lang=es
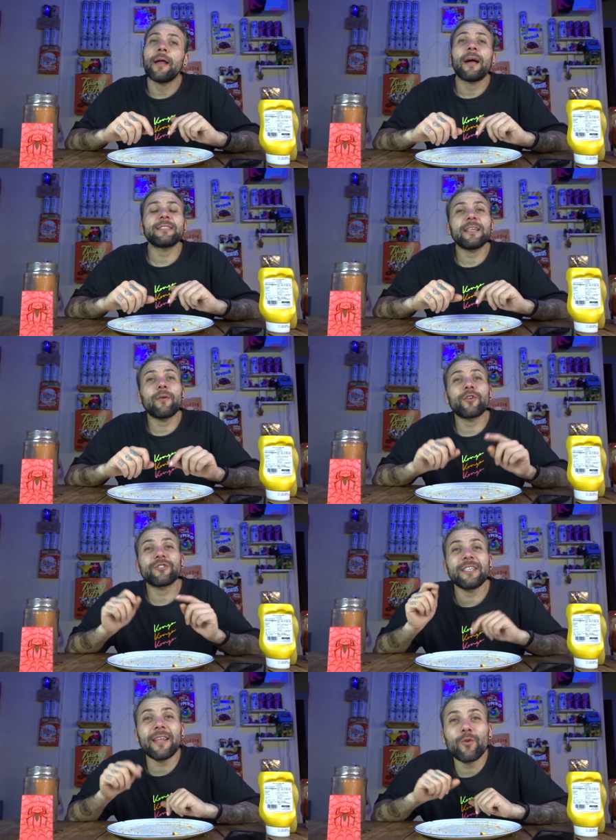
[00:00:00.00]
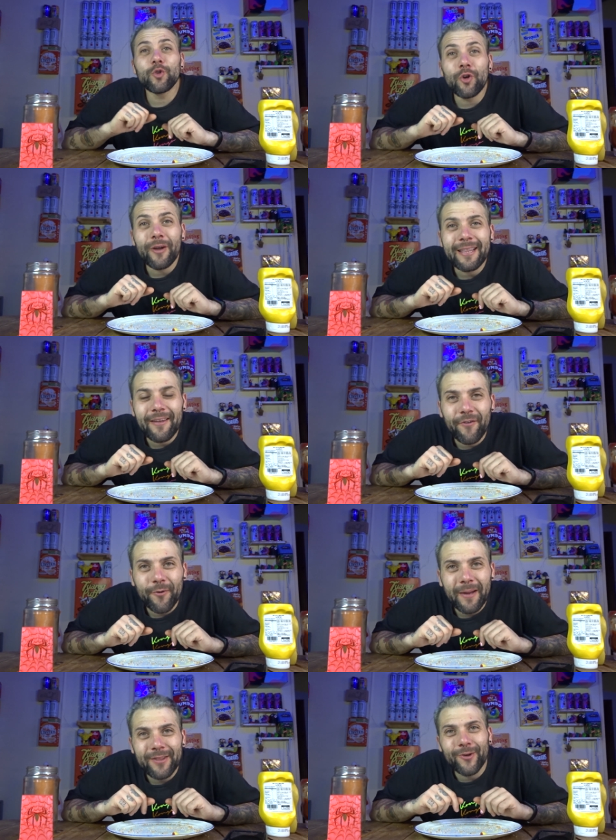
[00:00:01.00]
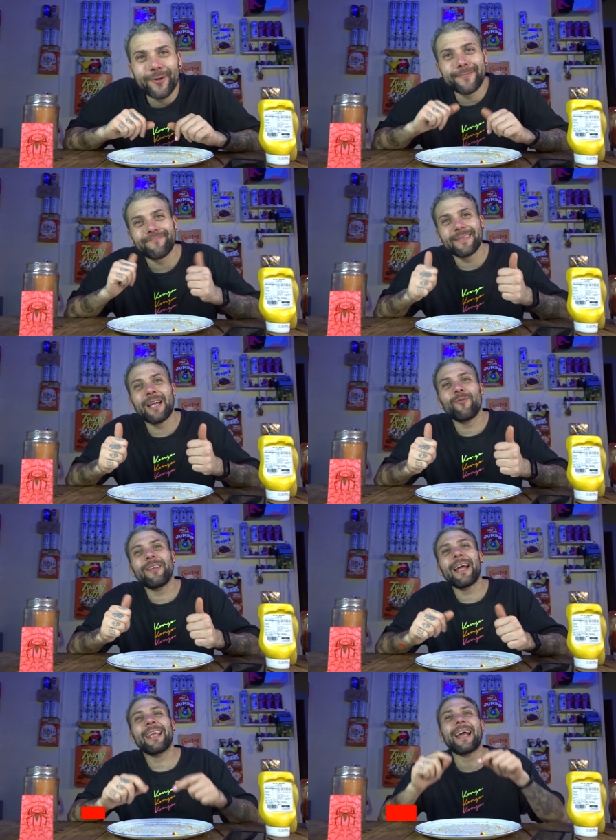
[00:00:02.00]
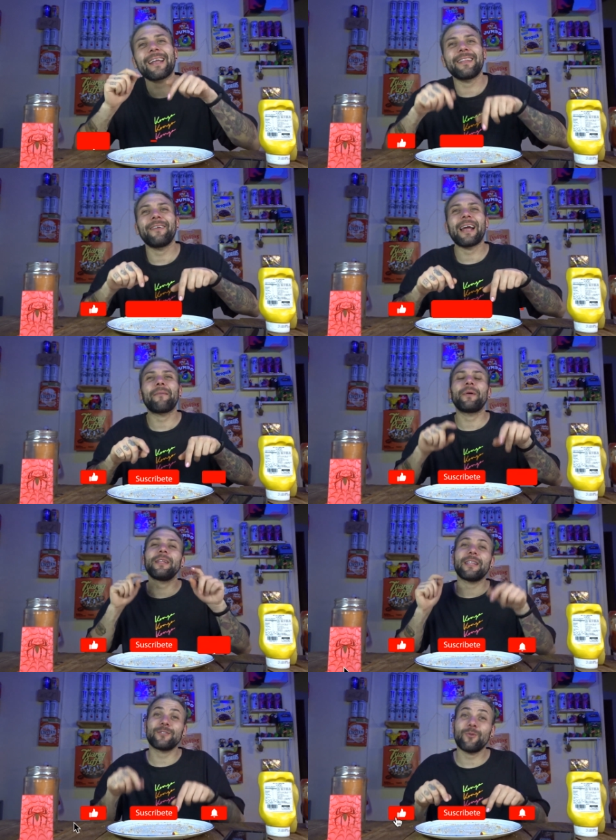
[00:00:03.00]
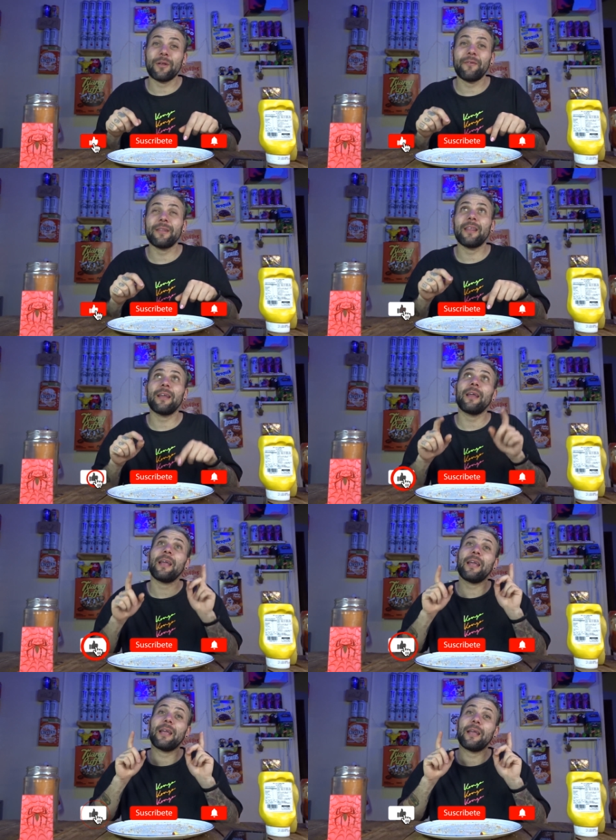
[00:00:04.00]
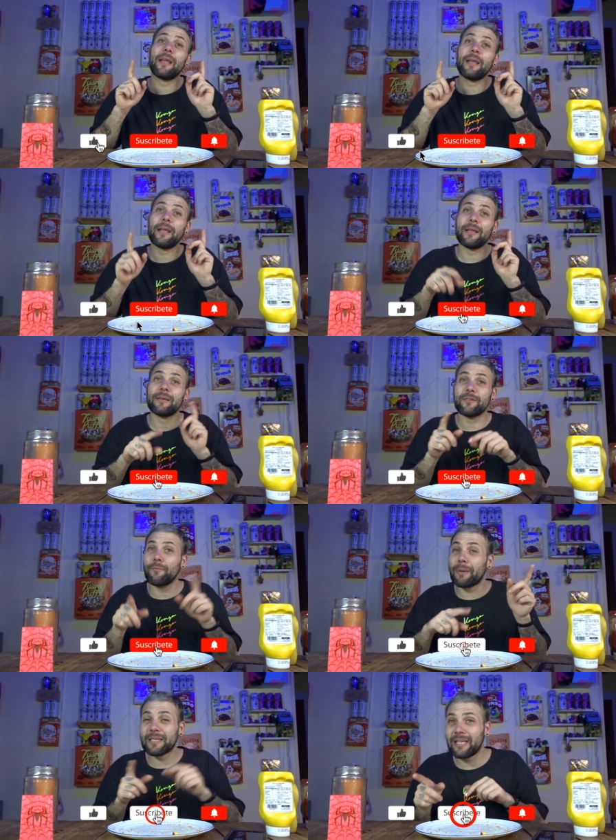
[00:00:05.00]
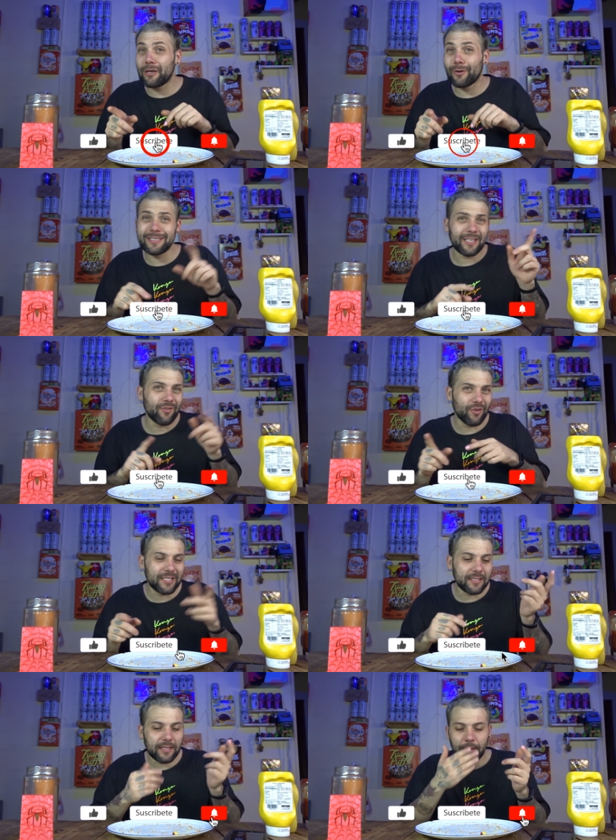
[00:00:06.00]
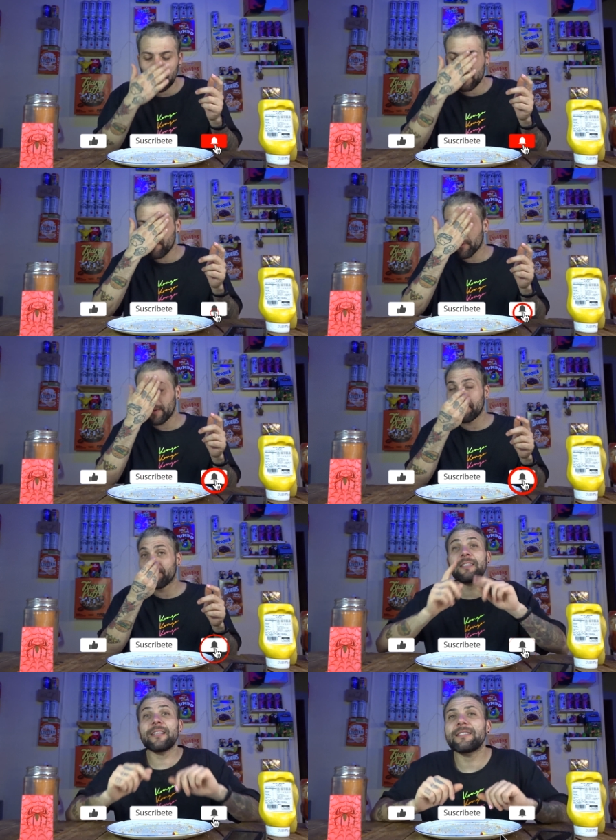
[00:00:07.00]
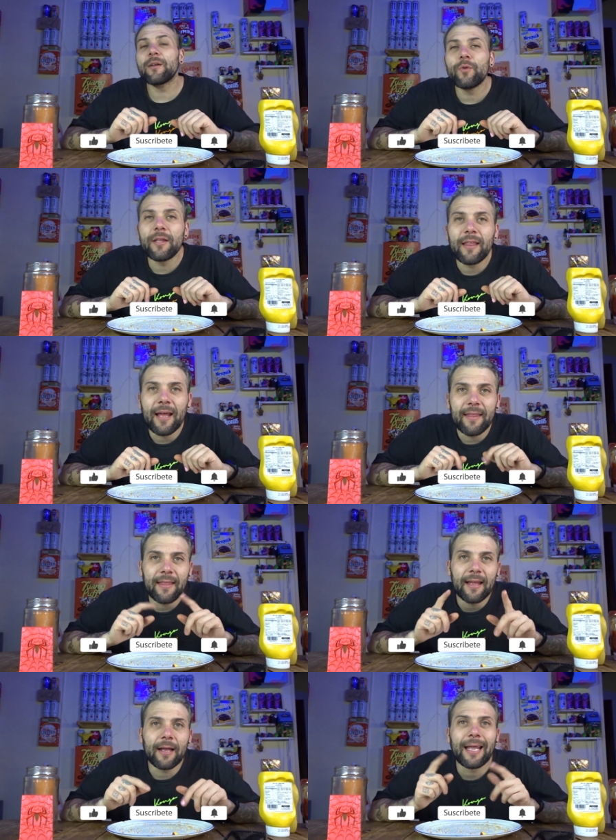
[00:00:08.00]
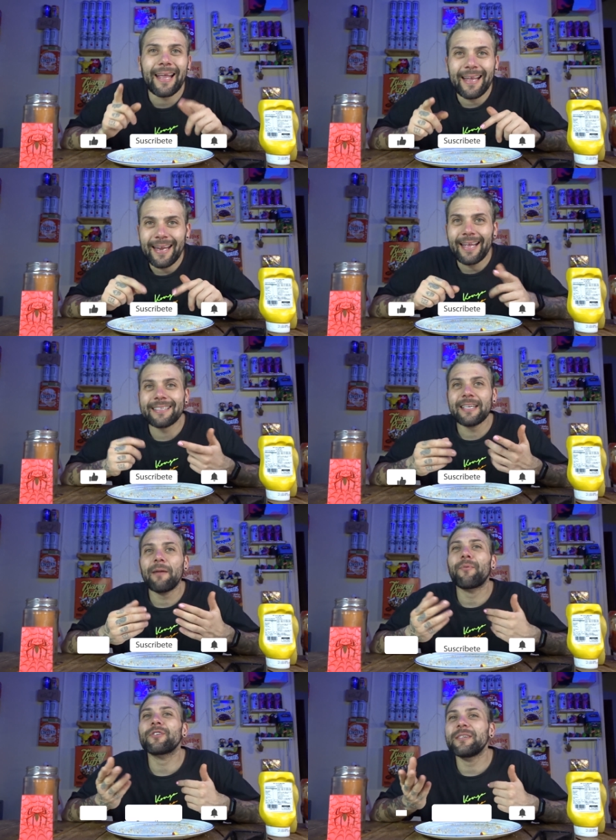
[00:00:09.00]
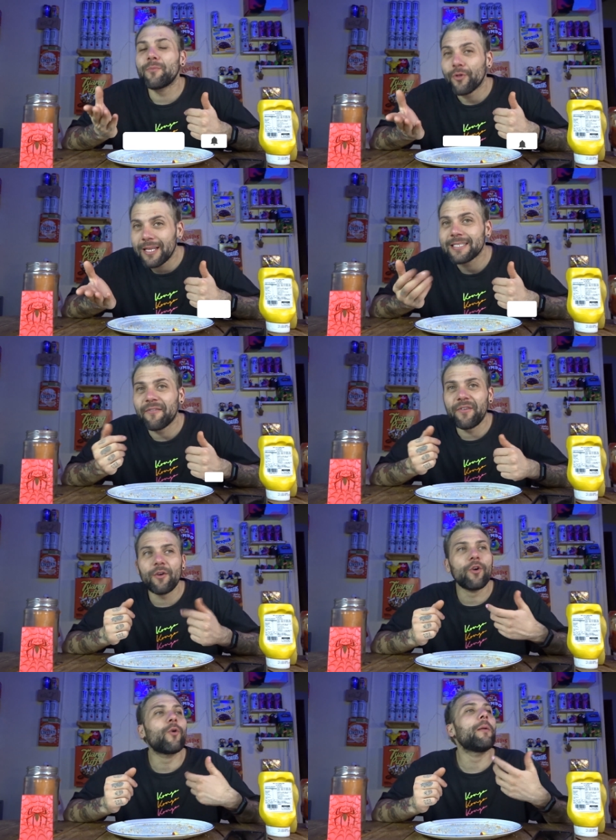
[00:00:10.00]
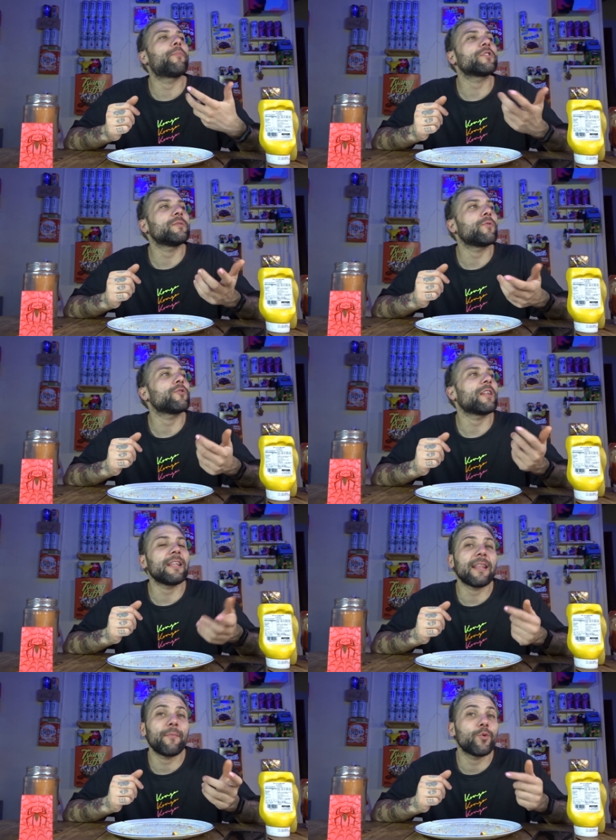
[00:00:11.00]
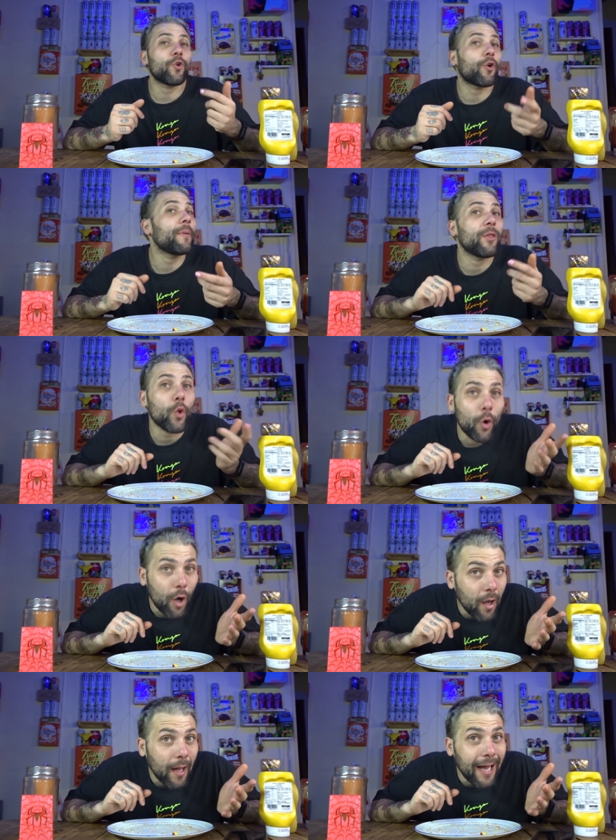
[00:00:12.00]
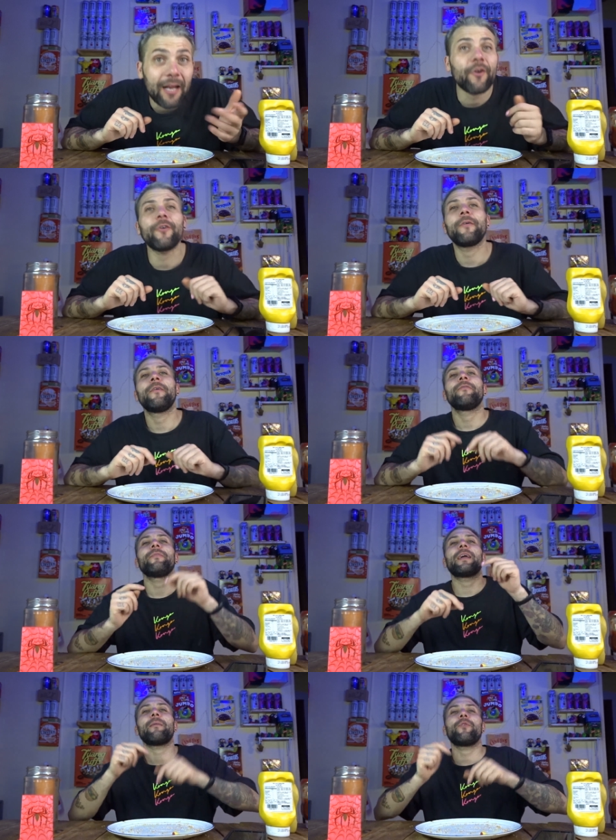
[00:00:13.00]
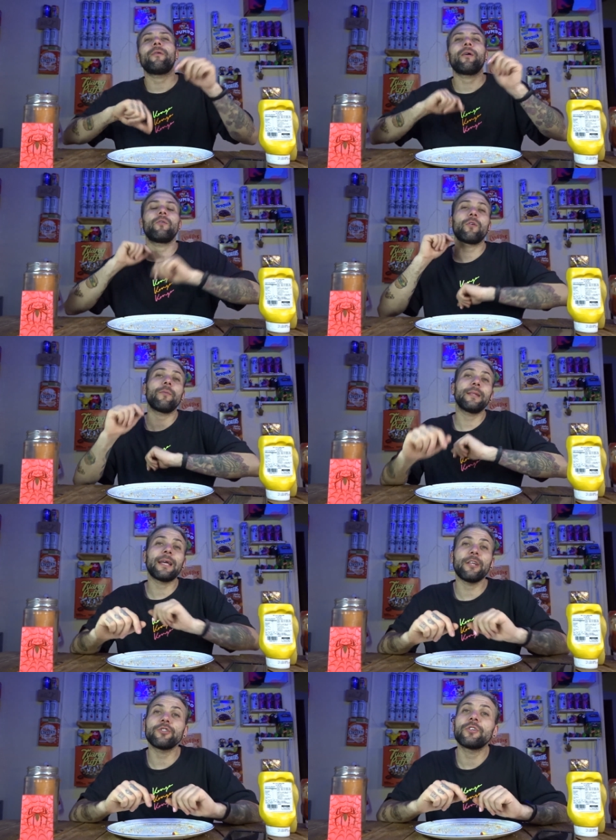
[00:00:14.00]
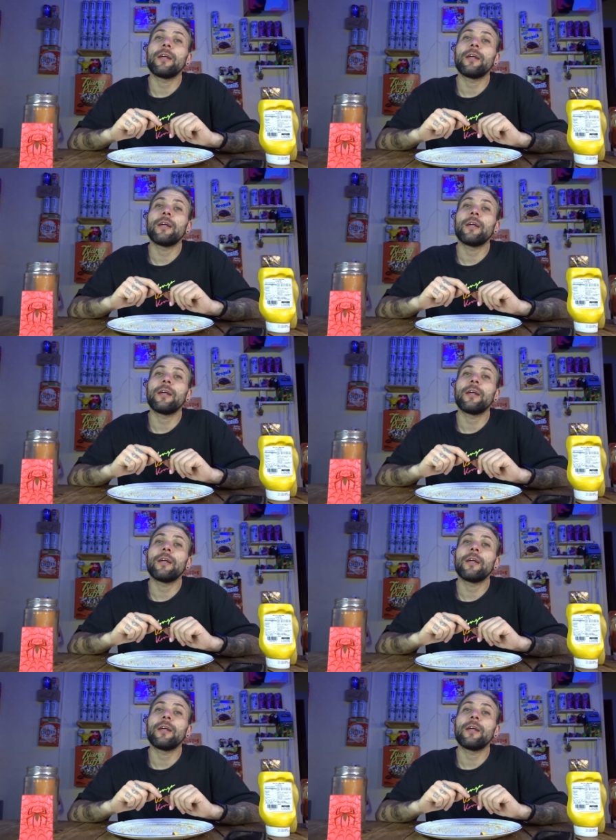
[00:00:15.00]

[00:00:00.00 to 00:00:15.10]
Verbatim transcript: Así que bueno, si te gustó este formato, dale un like, activa la campanita, suscribite, eh, compartilo, hacé todo lo que se hace en esta plataforma. Si tenés alguna idea de qué querés que sea el próximo desafío o el próximo 30 minutos comiendo algo, déjamelo abajo en los comentarios.